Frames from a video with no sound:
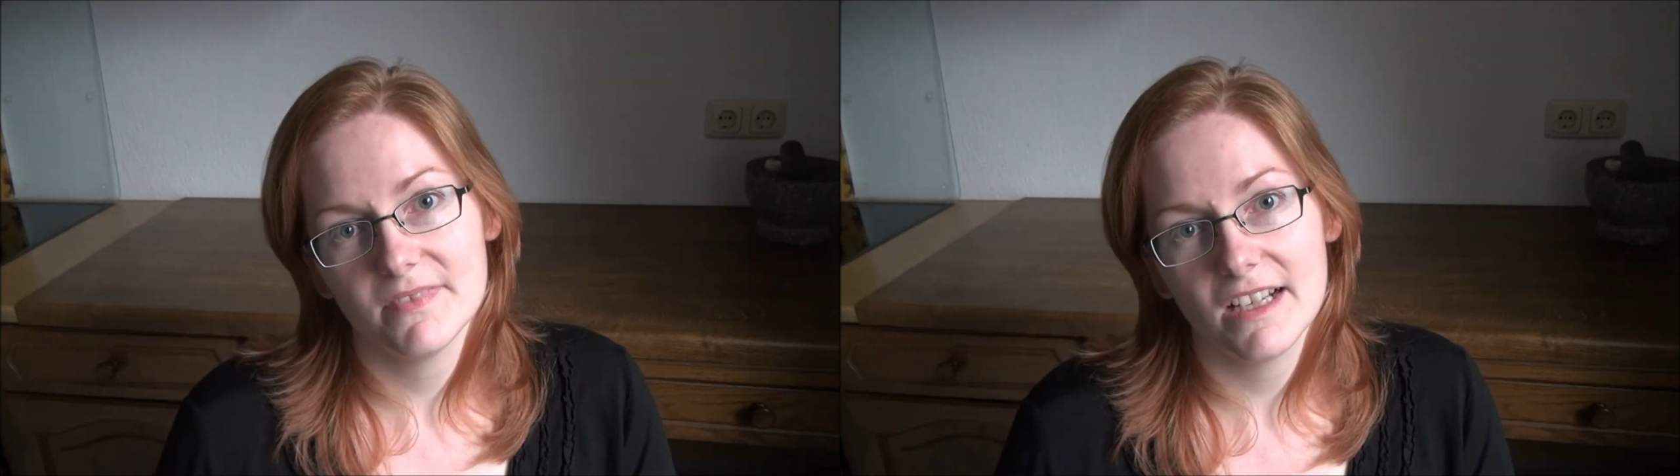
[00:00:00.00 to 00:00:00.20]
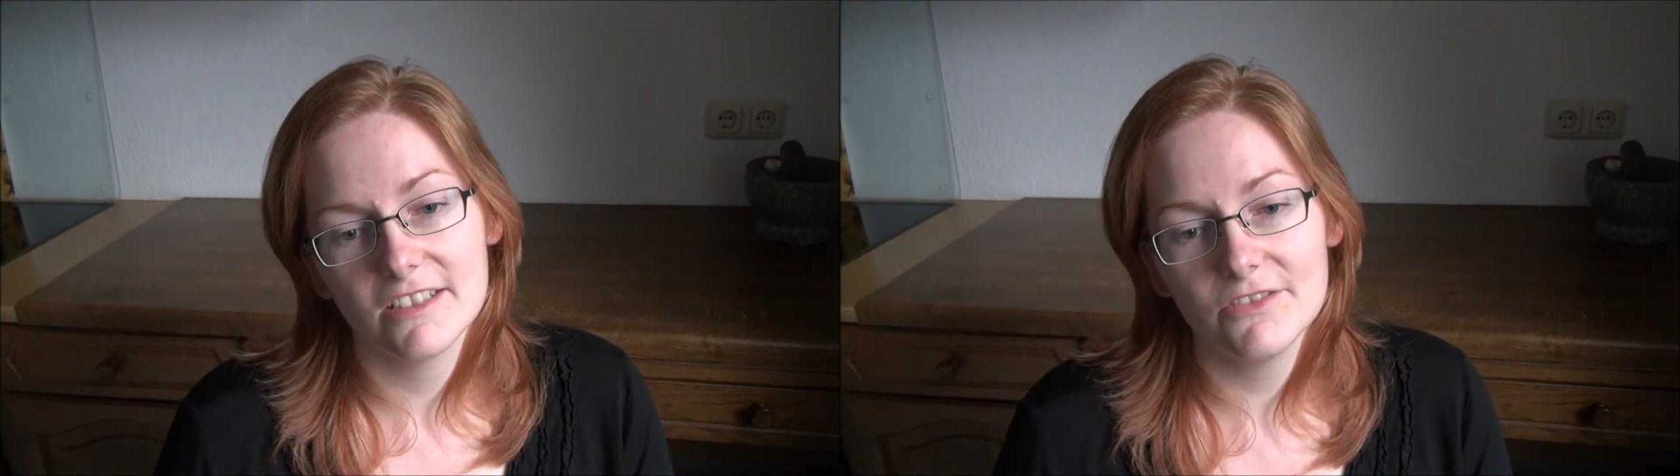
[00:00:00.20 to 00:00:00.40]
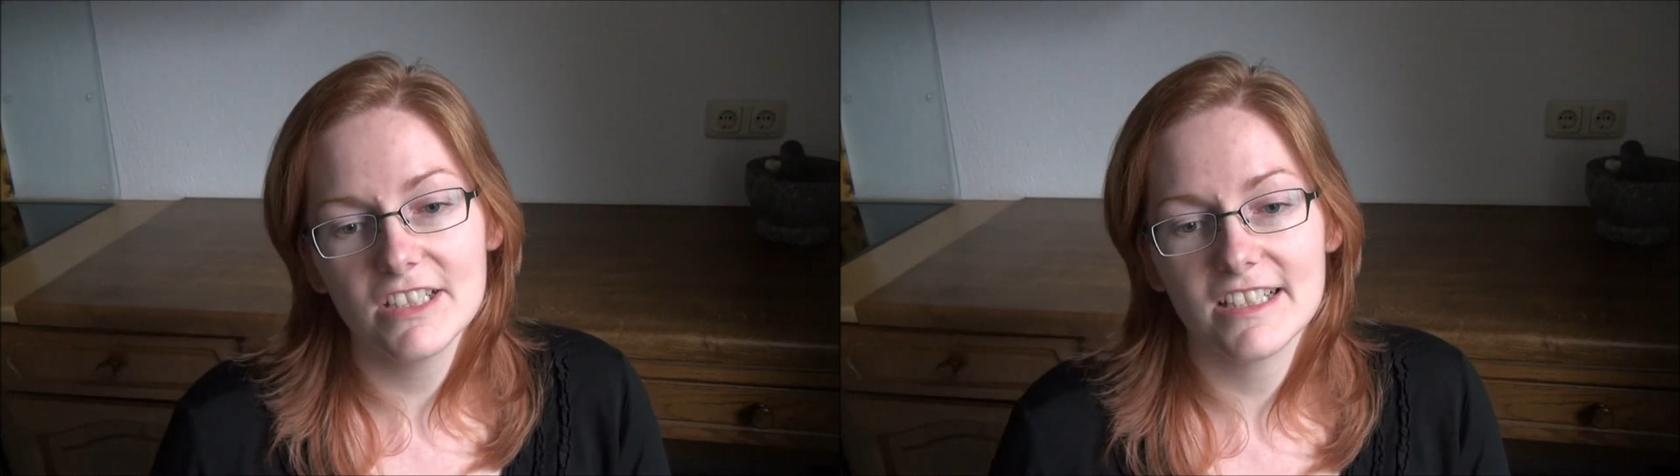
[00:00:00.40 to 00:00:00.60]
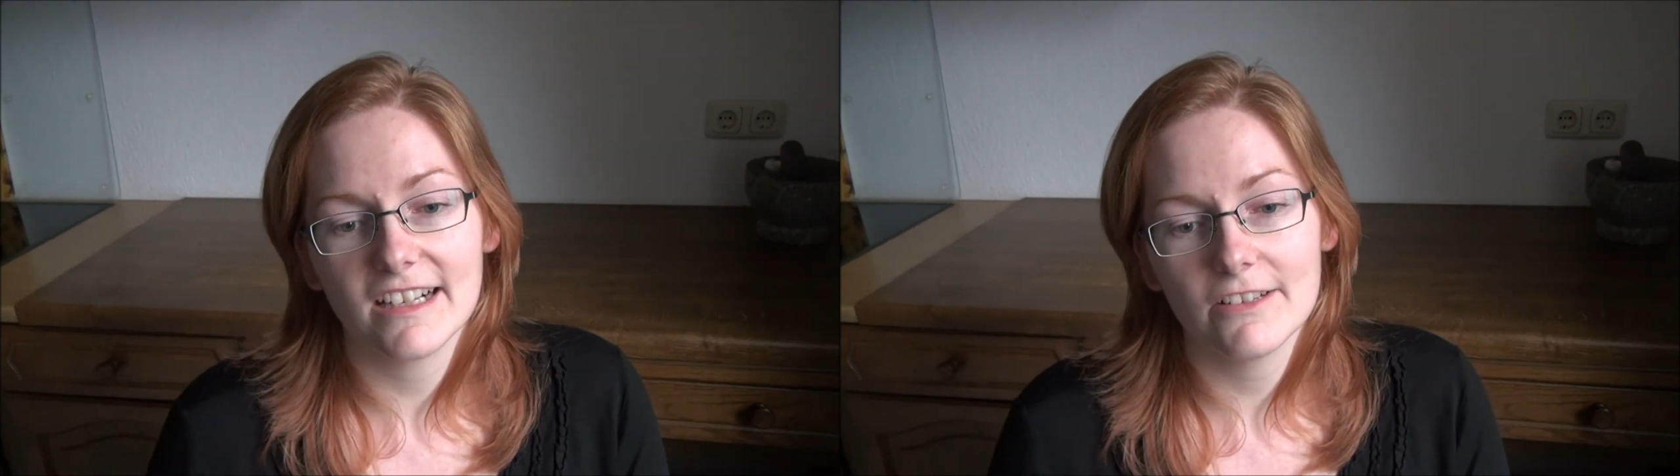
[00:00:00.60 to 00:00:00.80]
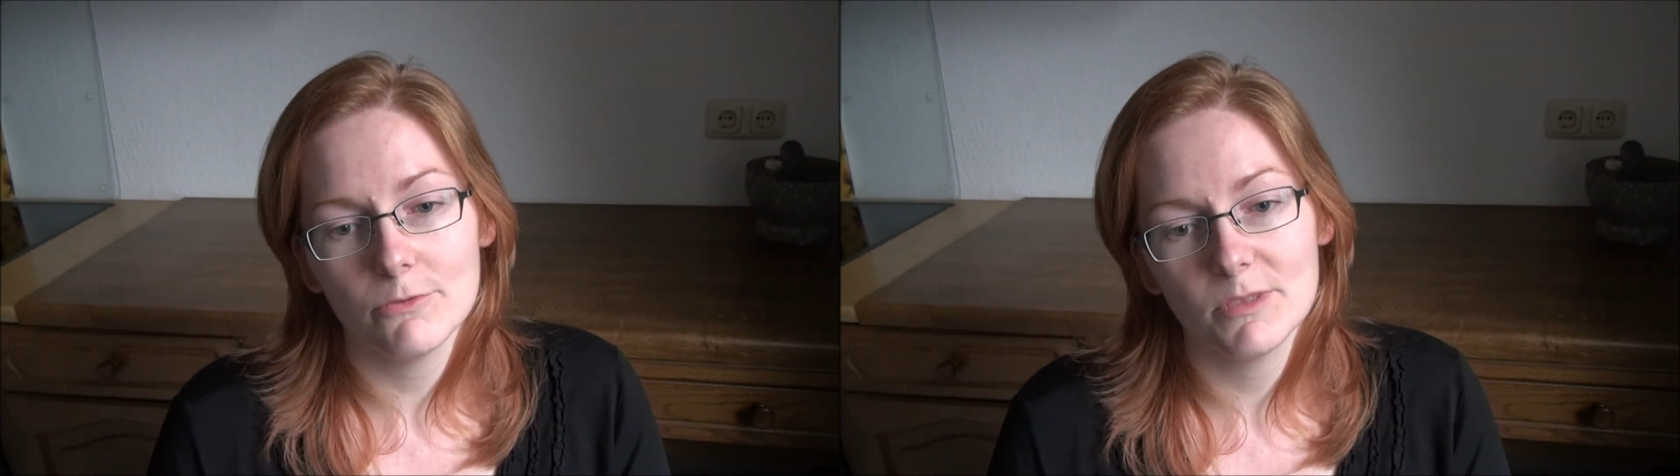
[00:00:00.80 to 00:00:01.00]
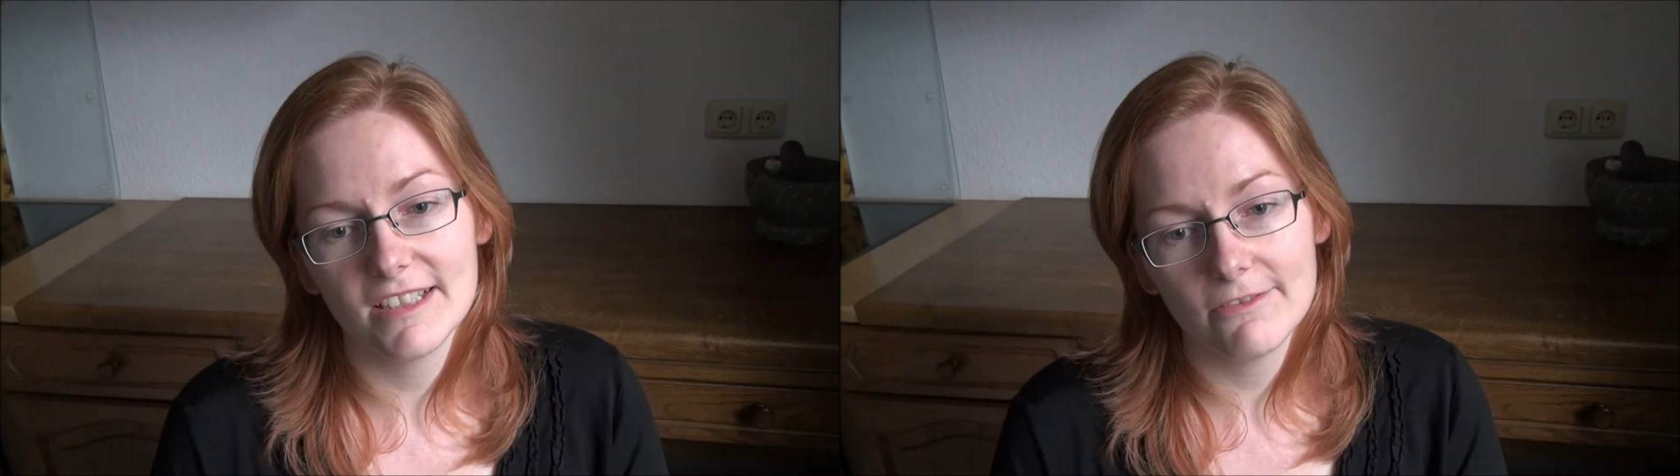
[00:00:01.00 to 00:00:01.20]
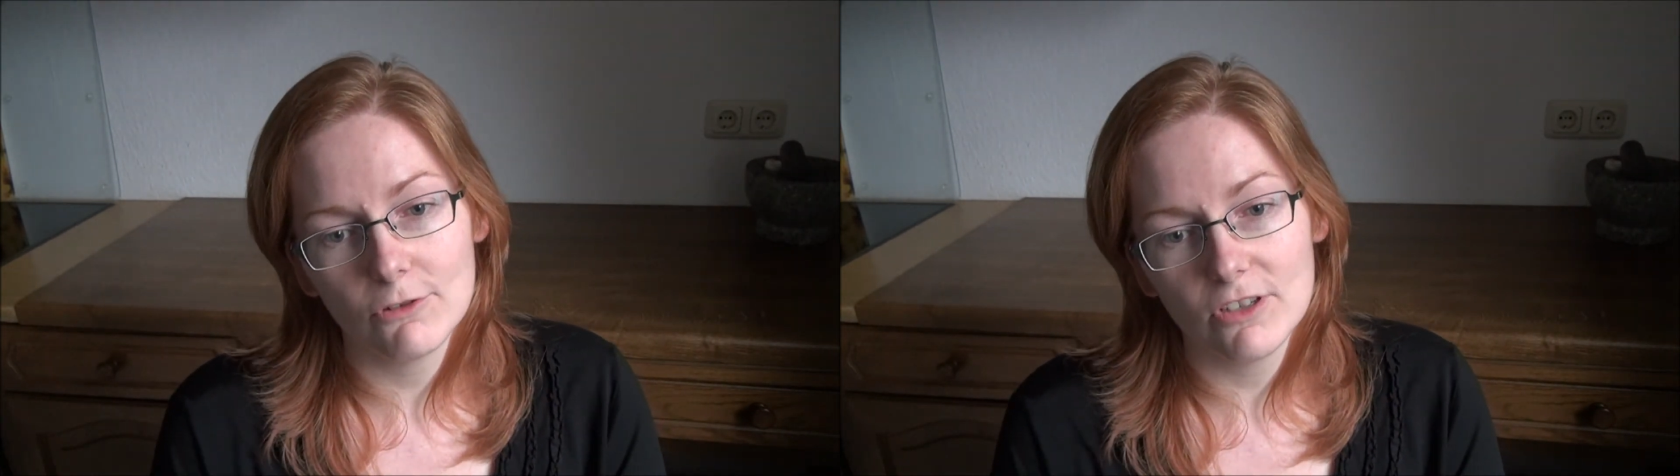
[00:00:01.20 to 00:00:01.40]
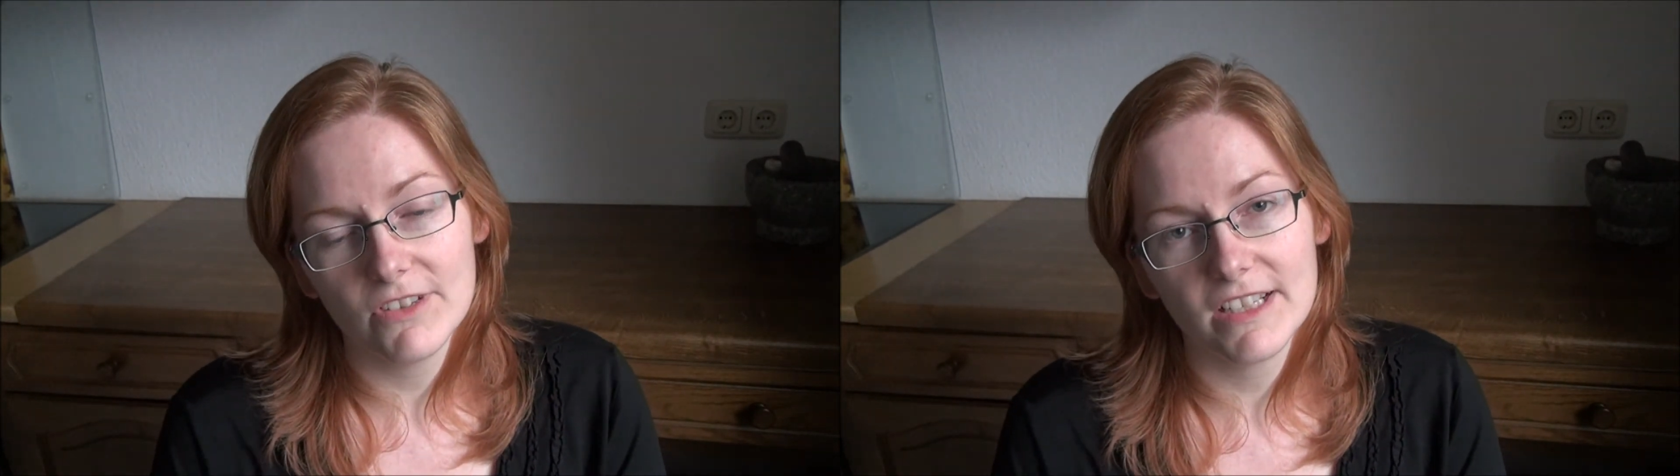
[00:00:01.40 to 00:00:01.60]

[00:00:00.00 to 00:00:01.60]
Also wie gesagt, ich würde mich sehr freuen,